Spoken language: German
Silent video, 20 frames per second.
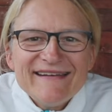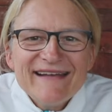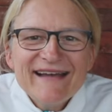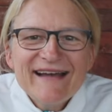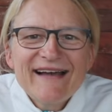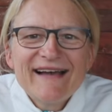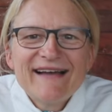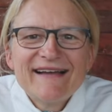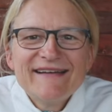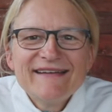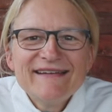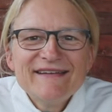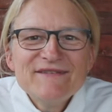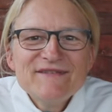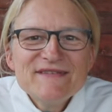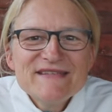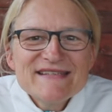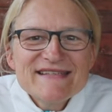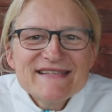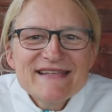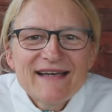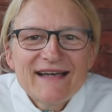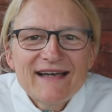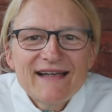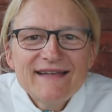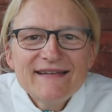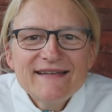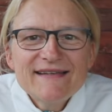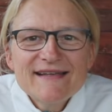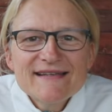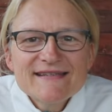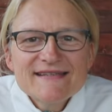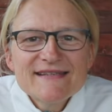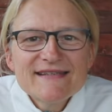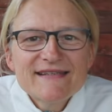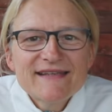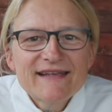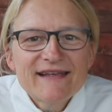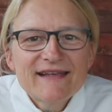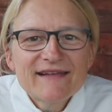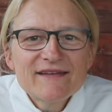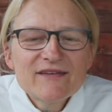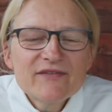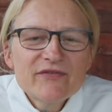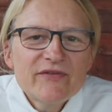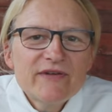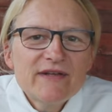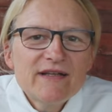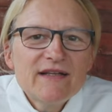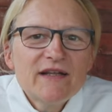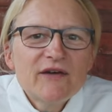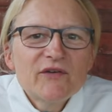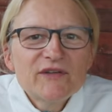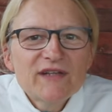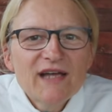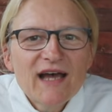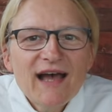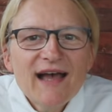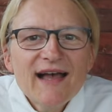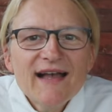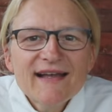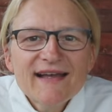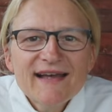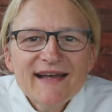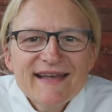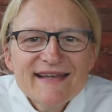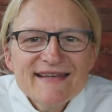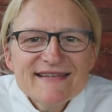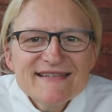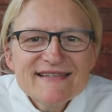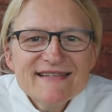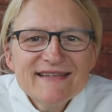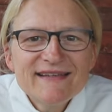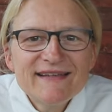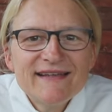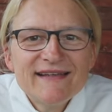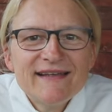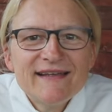Ja, ihr wisst ja alle, dass ich ganz viel autark reise